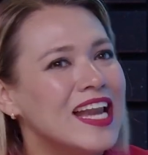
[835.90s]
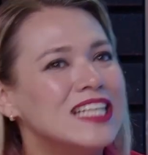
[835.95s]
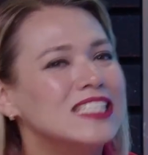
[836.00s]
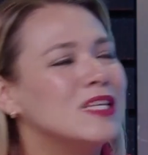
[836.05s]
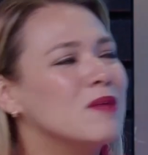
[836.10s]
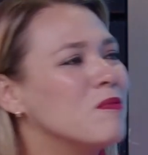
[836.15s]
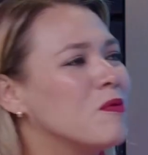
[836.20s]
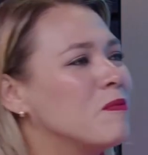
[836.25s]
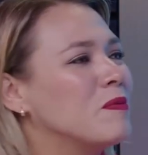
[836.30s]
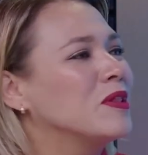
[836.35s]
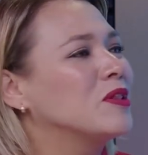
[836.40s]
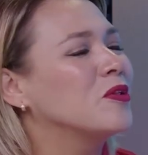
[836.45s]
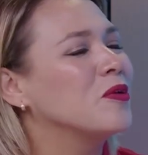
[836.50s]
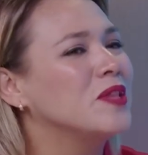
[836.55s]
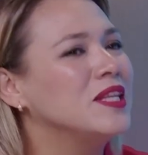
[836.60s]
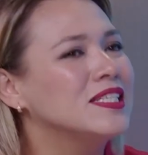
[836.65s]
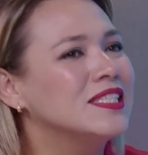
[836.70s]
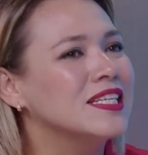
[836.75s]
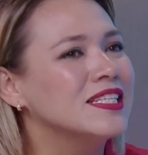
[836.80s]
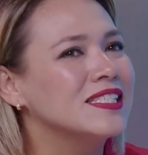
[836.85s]
en ese
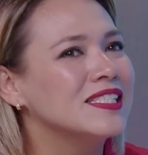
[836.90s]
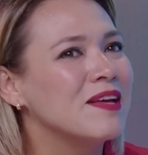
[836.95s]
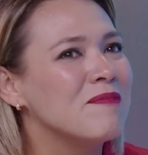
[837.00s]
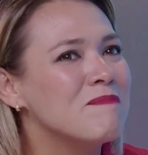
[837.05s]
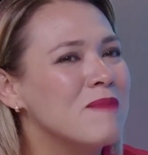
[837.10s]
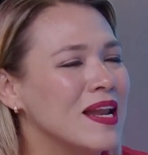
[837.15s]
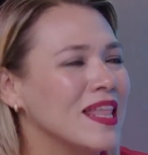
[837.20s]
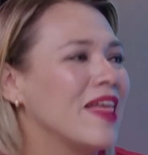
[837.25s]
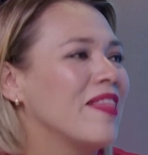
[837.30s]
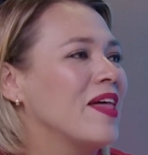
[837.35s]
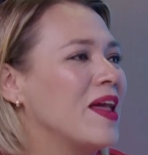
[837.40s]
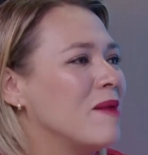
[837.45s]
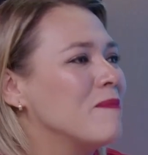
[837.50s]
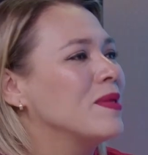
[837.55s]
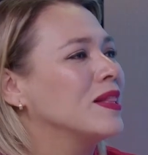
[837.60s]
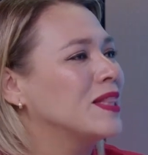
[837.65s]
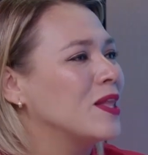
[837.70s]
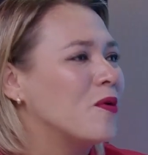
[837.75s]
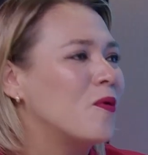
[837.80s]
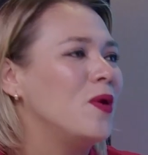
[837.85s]
momento dices,
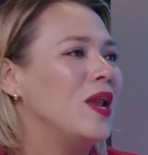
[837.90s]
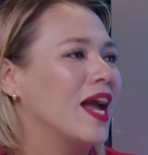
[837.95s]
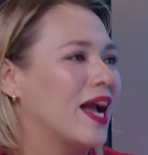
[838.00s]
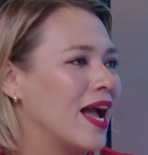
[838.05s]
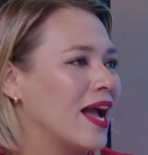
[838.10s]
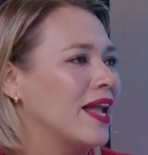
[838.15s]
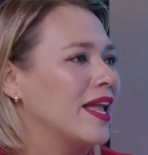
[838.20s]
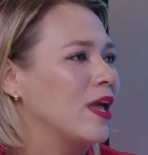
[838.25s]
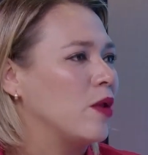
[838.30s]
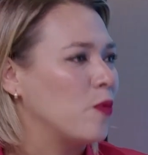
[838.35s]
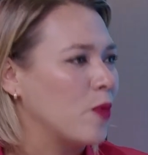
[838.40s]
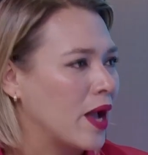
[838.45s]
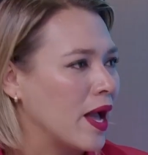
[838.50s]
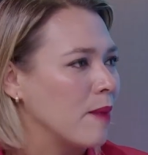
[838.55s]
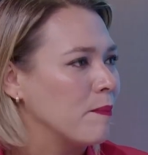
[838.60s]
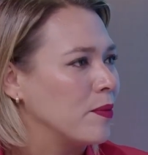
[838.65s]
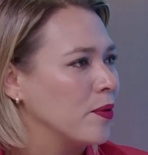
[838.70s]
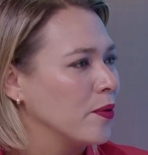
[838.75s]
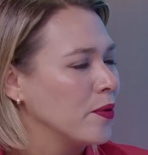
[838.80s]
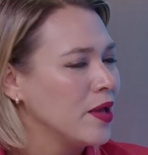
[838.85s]
verdaderamente Culiacán quiere un
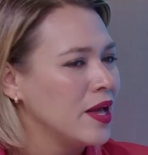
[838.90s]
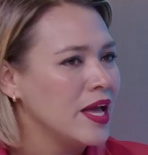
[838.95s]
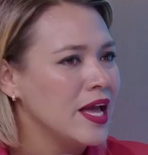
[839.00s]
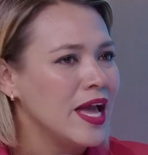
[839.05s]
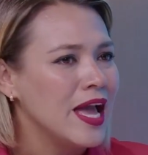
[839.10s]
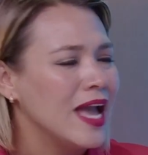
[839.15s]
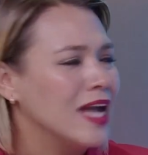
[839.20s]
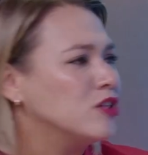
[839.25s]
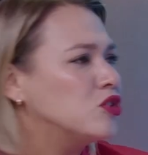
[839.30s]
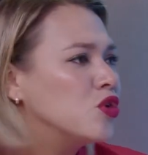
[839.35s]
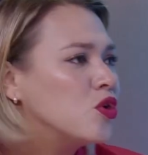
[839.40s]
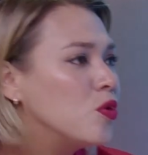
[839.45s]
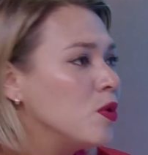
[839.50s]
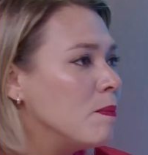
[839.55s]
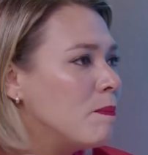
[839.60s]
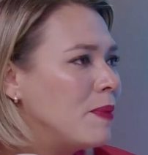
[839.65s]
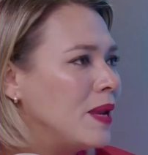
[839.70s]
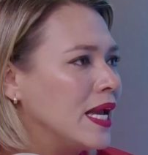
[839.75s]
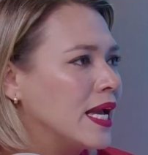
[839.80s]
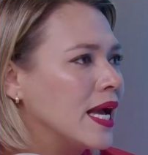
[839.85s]
cambio. Eso
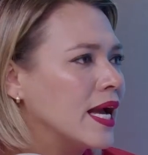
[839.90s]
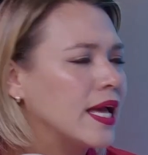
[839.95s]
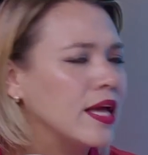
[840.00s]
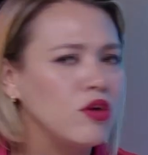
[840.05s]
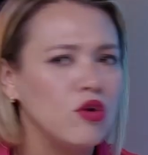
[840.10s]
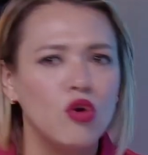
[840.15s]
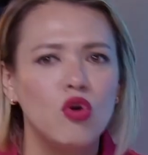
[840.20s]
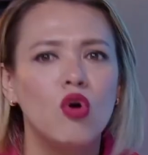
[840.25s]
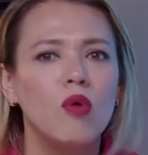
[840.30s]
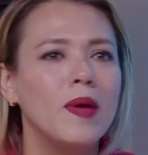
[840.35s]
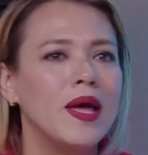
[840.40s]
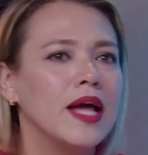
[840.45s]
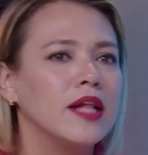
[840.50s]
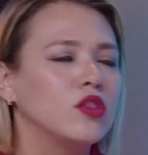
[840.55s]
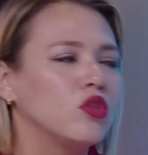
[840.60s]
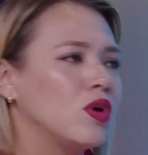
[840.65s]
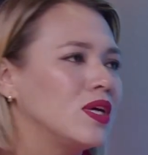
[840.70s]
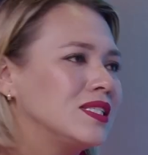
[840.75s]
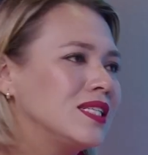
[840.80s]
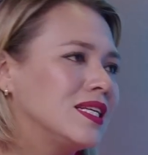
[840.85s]
no implica que yo no
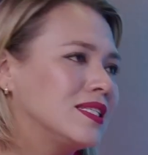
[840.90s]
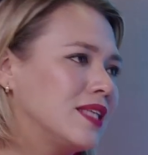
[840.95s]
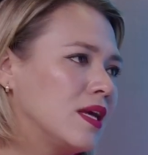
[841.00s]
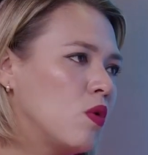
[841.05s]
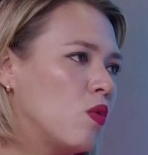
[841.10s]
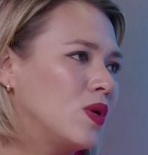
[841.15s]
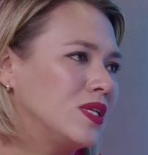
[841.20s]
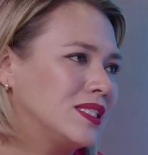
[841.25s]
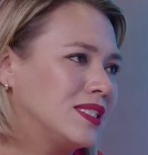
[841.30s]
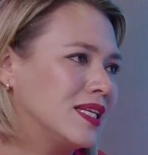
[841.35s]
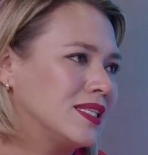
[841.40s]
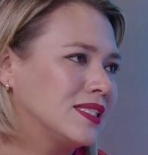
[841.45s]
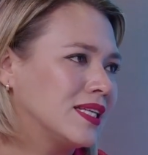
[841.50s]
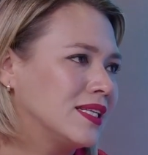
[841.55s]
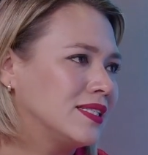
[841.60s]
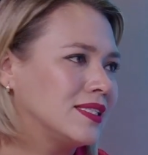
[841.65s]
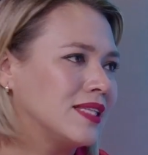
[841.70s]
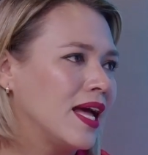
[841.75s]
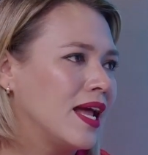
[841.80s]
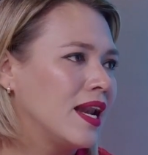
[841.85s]
vea todas las encuestas
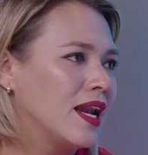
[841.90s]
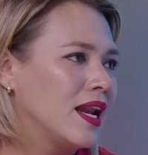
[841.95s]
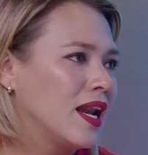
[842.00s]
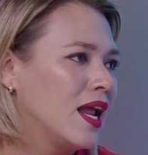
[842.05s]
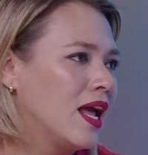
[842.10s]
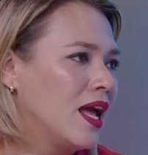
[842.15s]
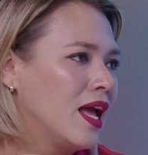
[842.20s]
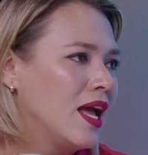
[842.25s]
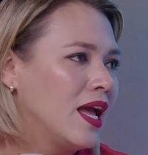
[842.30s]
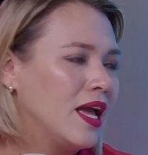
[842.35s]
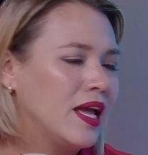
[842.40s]
que están